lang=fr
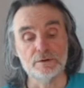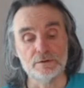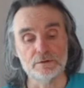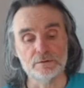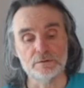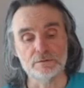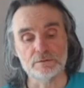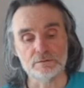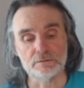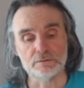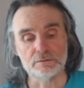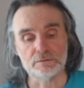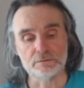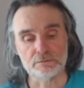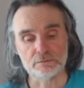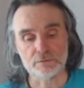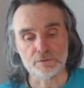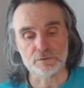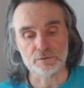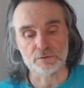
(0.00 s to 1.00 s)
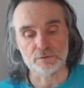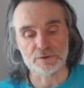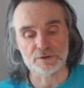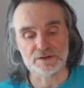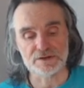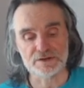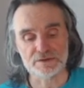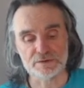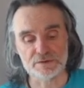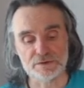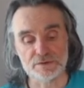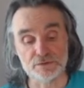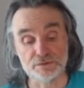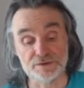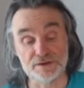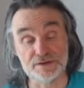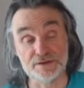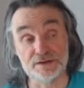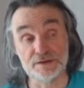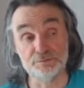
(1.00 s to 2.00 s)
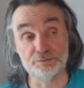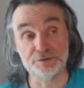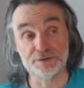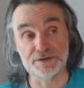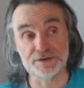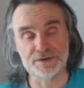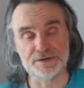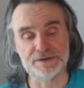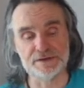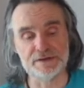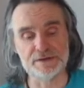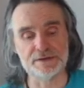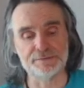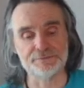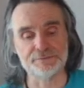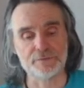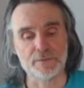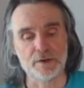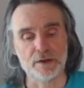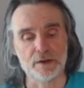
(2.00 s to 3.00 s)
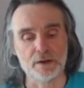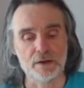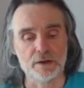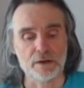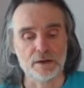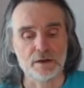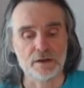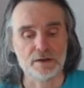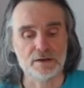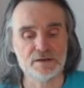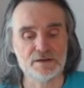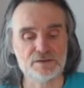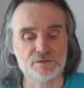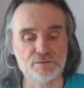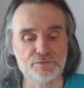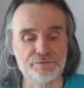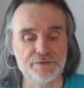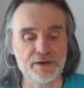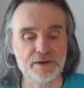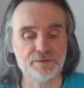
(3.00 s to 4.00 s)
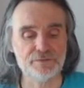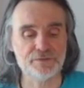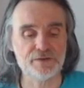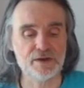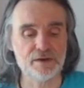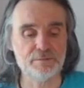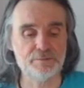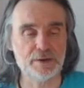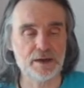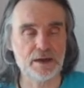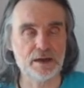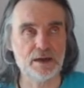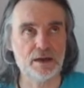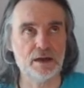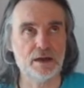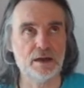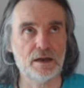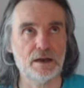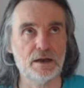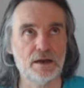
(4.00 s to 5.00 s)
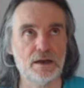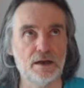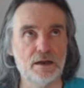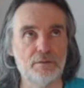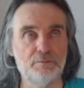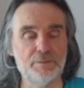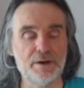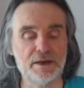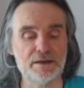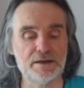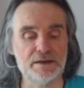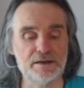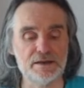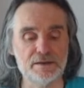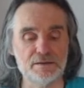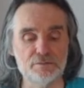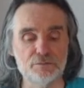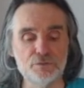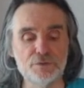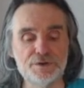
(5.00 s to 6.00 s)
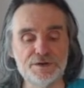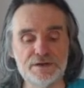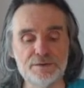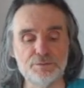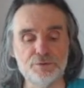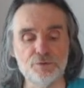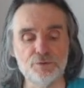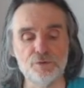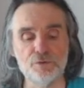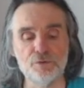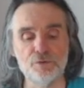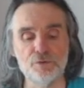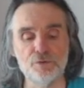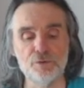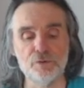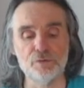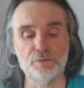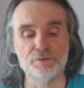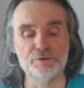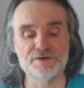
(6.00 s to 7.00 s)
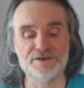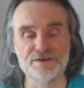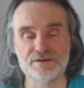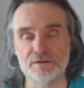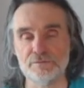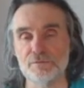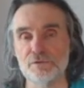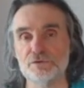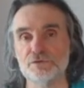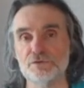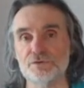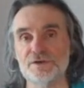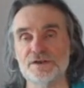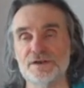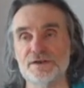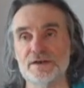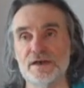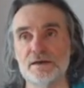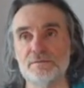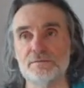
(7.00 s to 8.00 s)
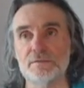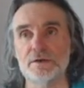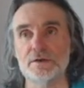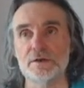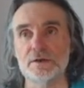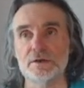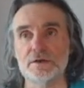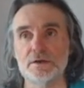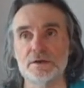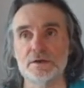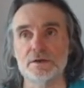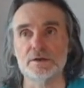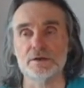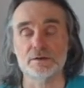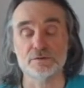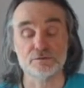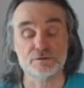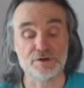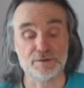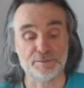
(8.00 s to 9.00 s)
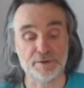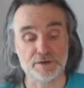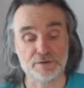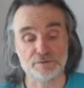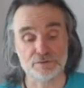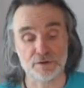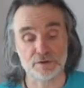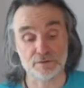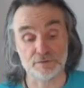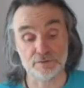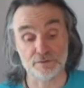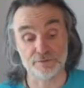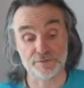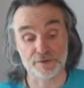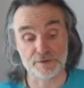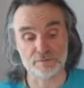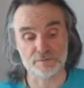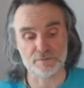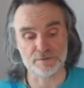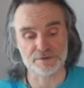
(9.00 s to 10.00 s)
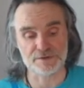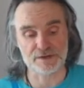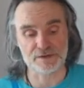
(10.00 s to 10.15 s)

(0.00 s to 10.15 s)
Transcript: euh, qui, sont dites hypothétiques, qui sont vérifiées par, la, par des multiples positionnements sur des thèmes, et on s'aperçoit que ça